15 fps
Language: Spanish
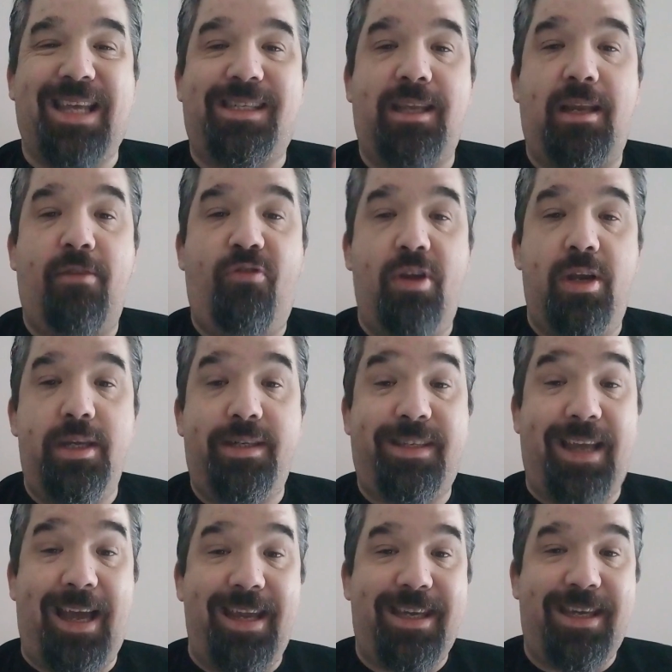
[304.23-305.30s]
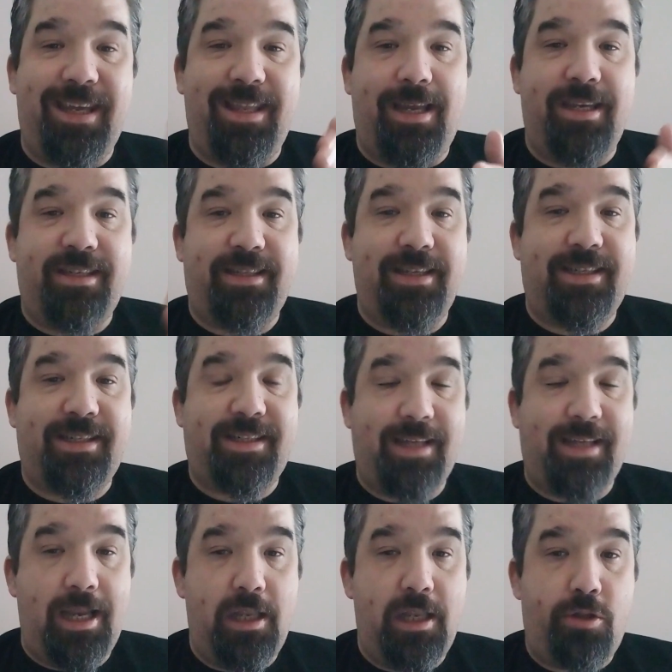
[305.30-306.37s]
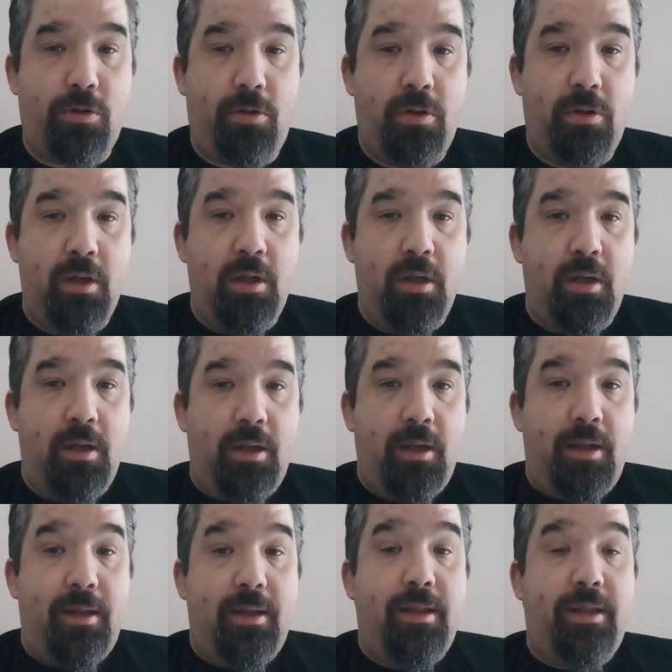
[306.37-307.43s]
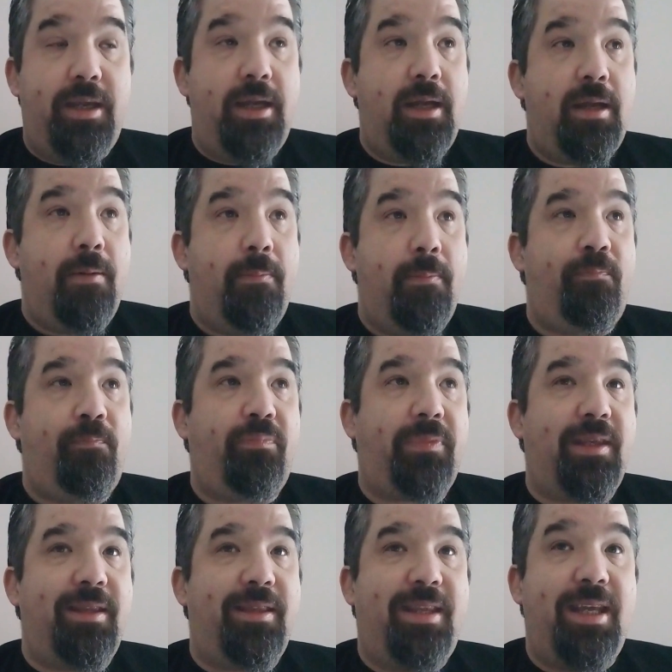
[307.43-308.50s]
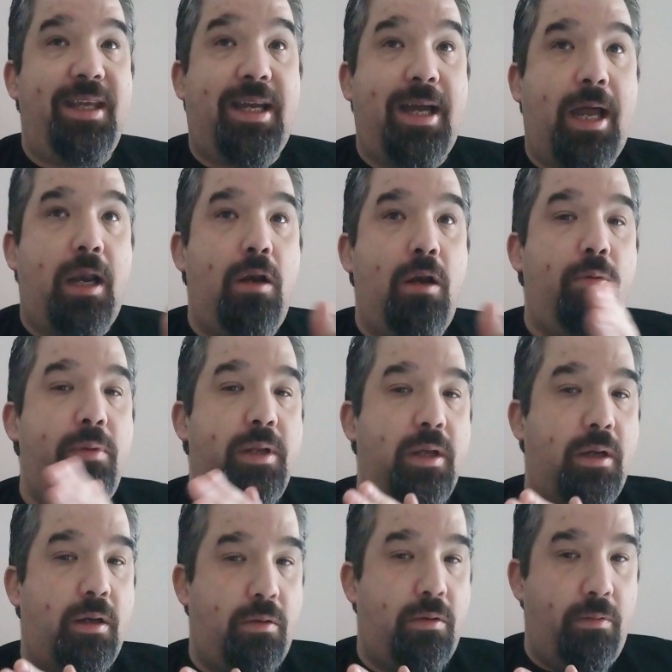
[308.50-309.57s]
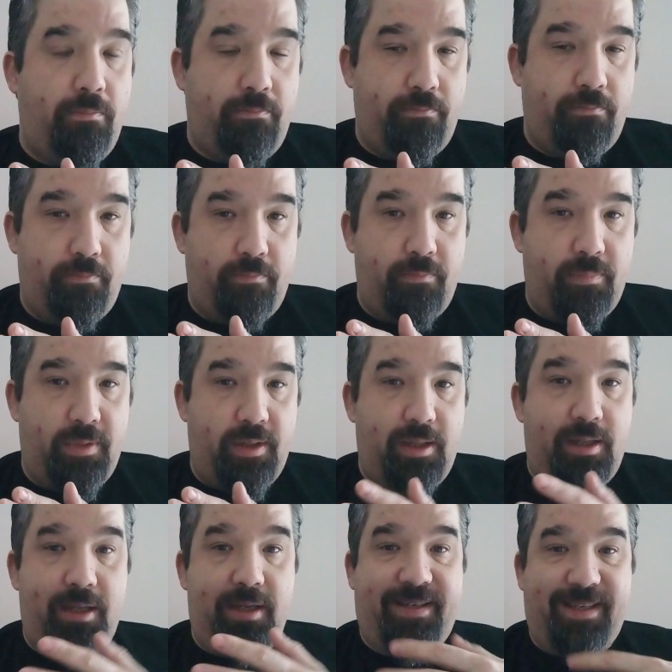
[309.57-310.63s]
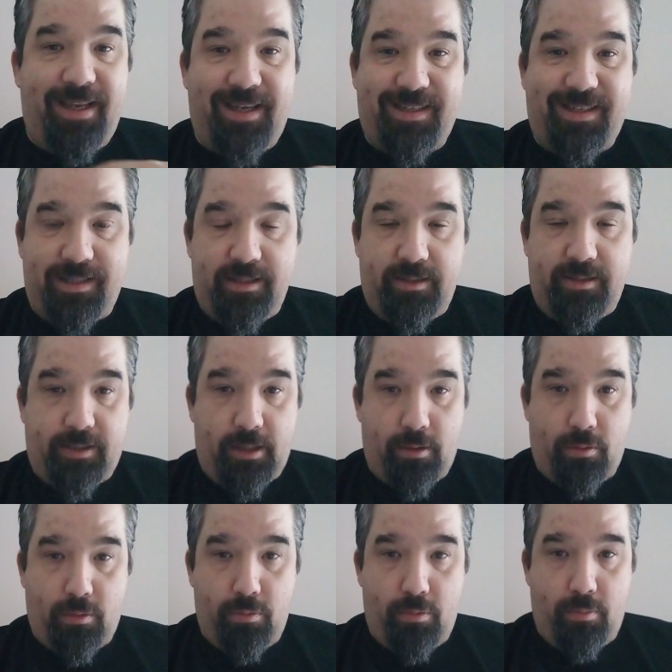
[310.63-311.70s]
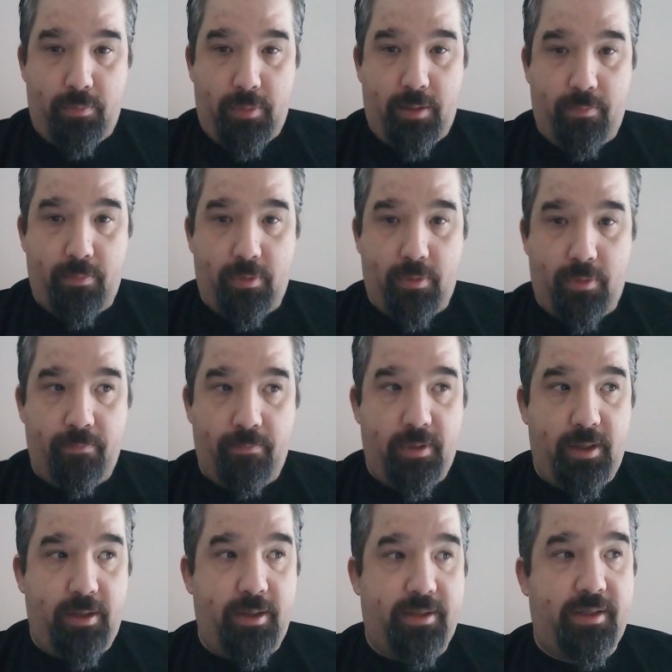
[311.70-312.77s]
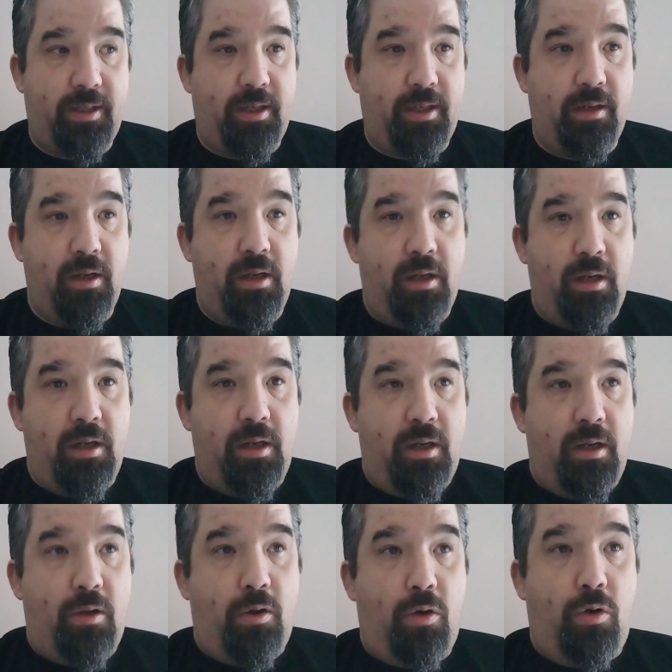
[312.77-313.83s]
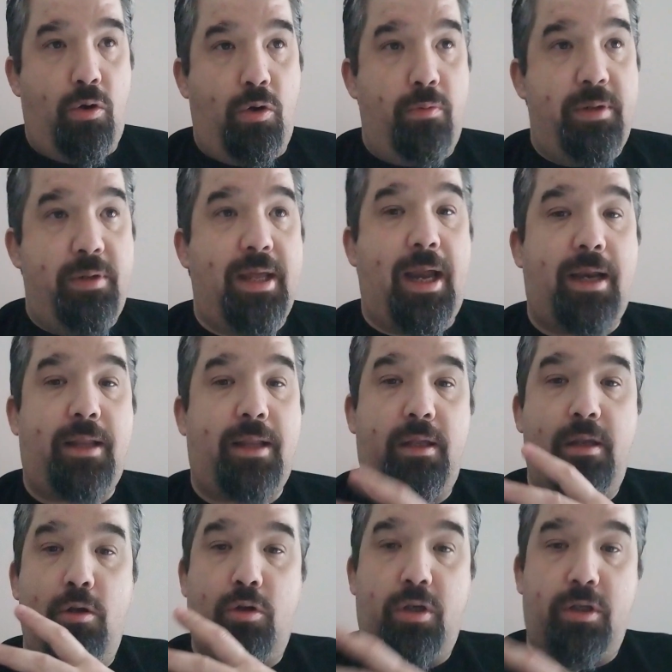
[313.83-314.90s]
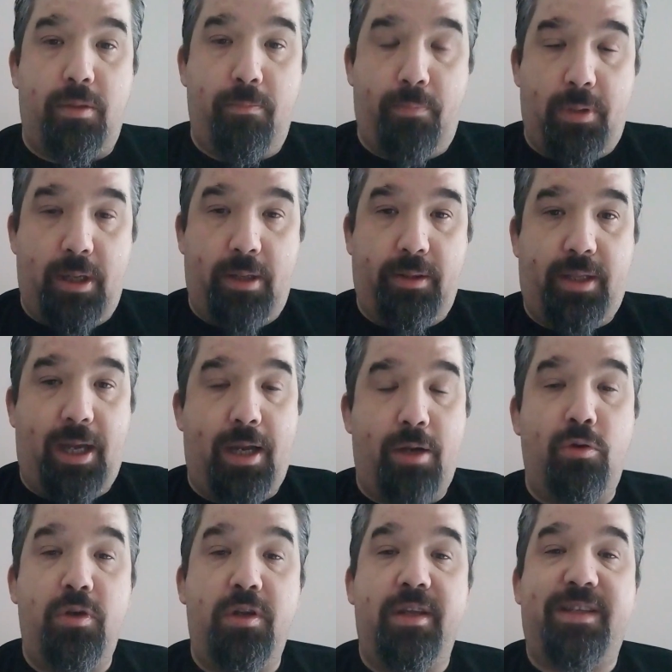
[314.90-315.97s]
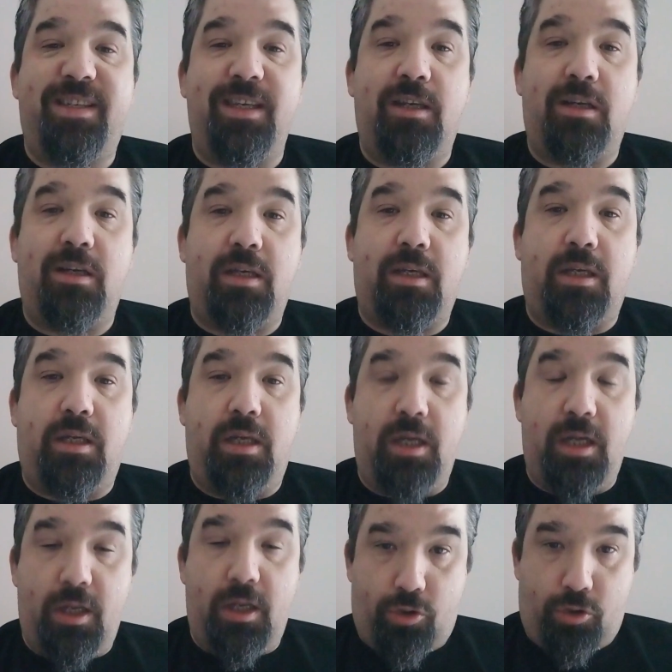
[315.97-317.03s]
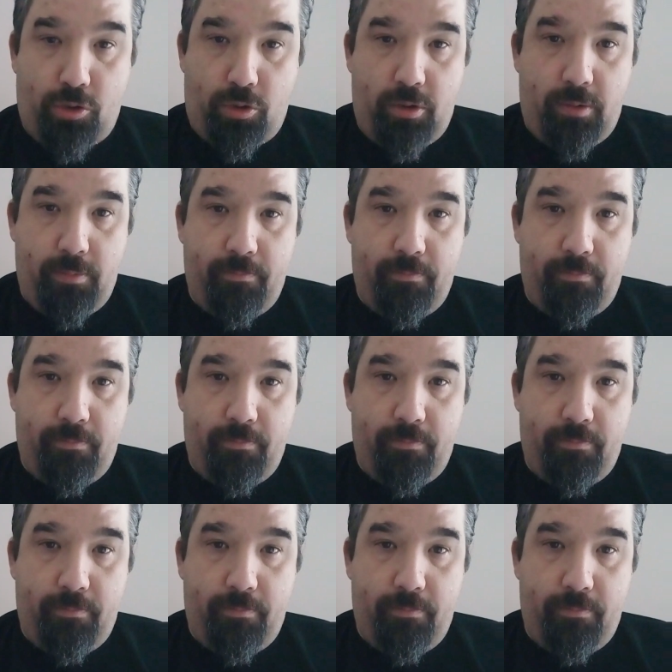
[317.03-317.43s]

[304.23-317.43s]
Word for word: ser feliz hay que dar ese salto de dejar lo viejo y ser sincero con uno mismo. Es decir, olvidarte de lo que te implantaron y decir quién soy.